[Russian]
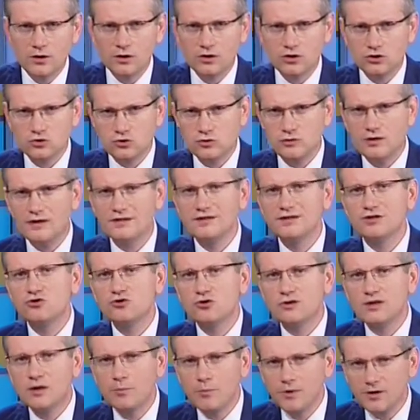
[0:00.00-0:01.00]
что даст
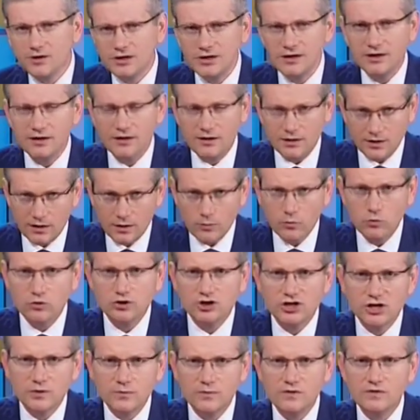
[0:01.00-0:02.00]
еще дополнительные
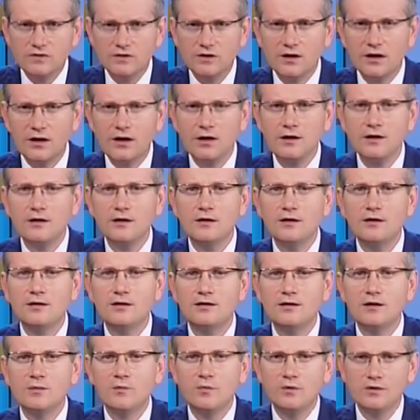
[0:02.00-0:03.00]
рабочие места и
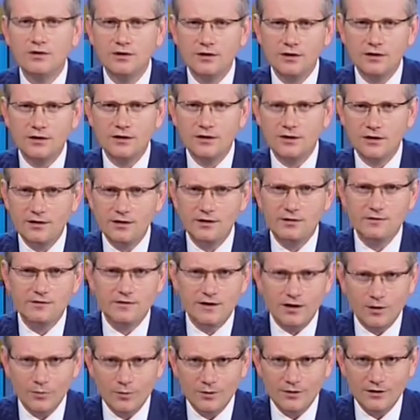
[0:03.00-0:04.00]
дополнительный
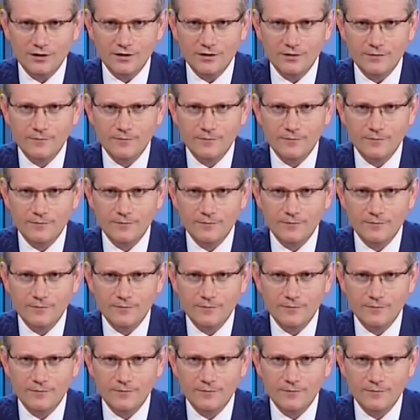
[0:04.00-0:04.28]
заработок.